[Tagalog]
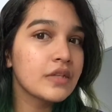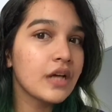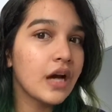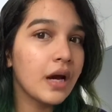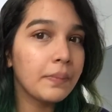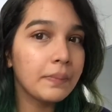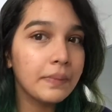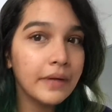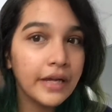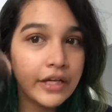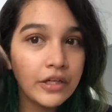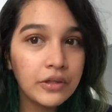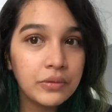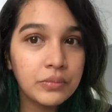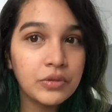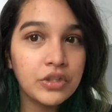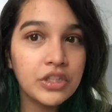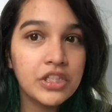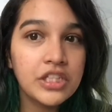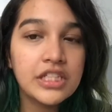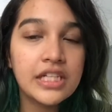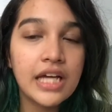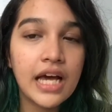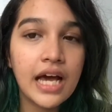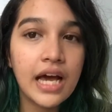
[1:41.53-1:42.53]
Apply ko
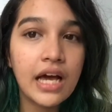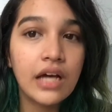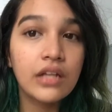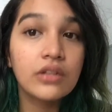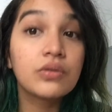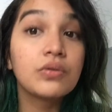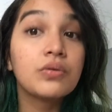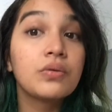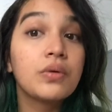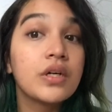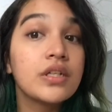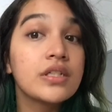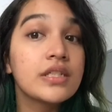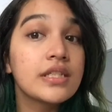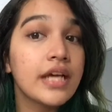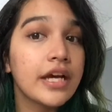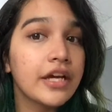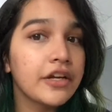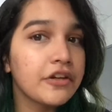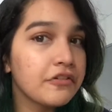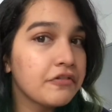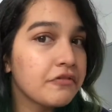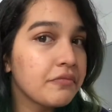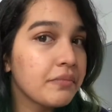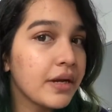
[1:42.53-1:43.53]
muna siya to one
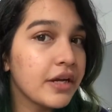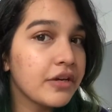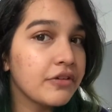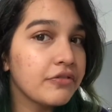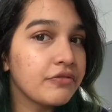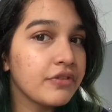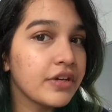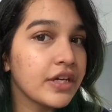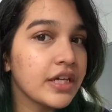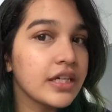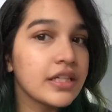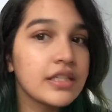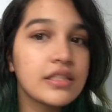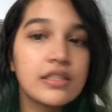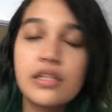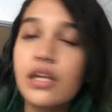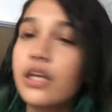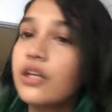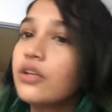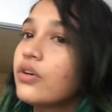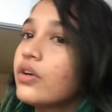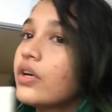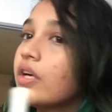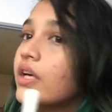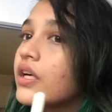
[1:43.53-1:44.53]
side of my face.
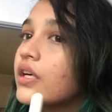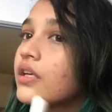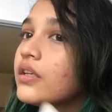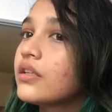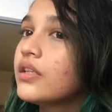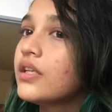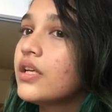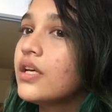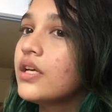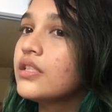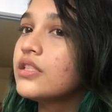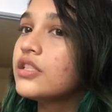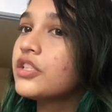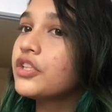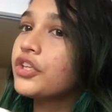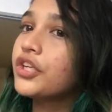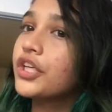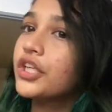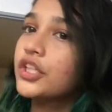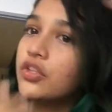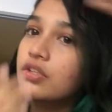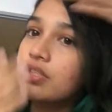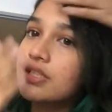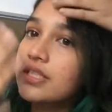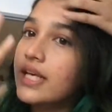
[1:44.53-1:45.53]
Ano kayang... Siguro
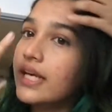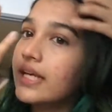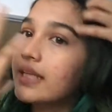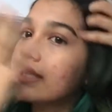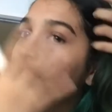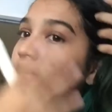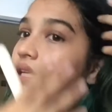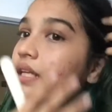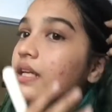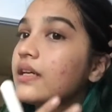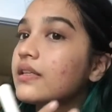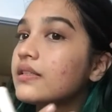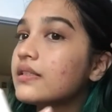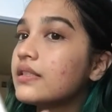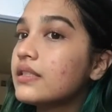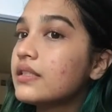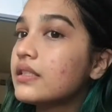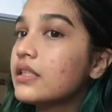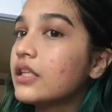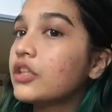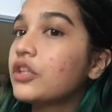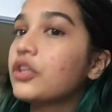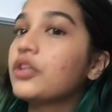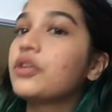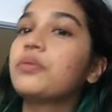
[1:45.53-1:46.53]
itong side na lang since
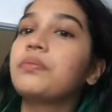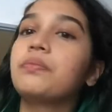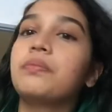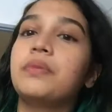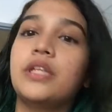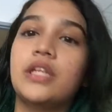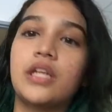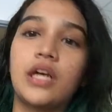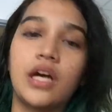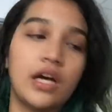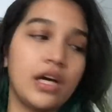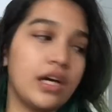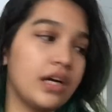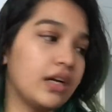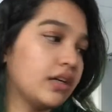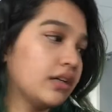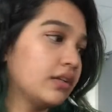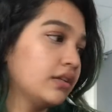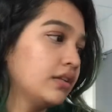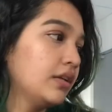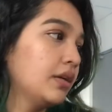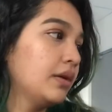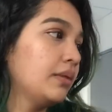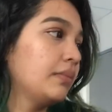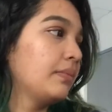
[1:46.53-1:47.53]
ito yung pinaka
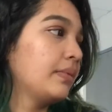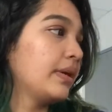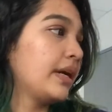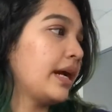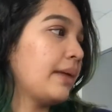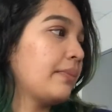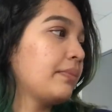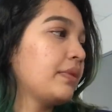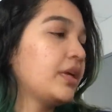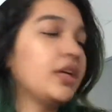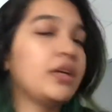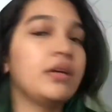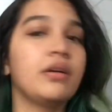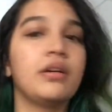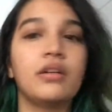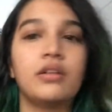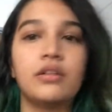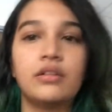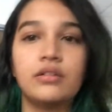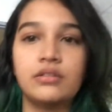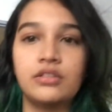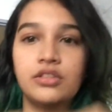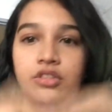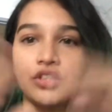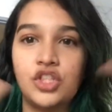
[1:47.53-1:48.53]
maraming
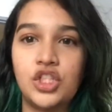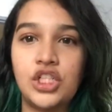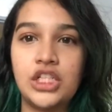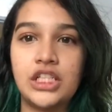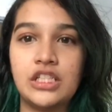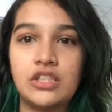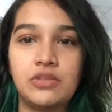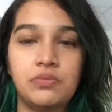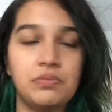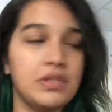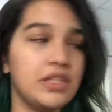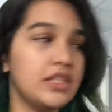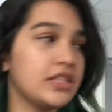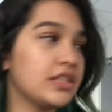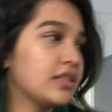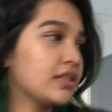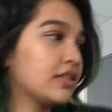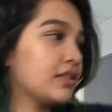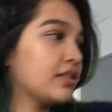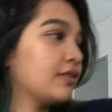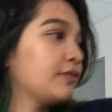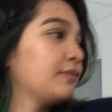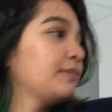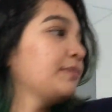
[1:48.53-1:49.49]
chismis.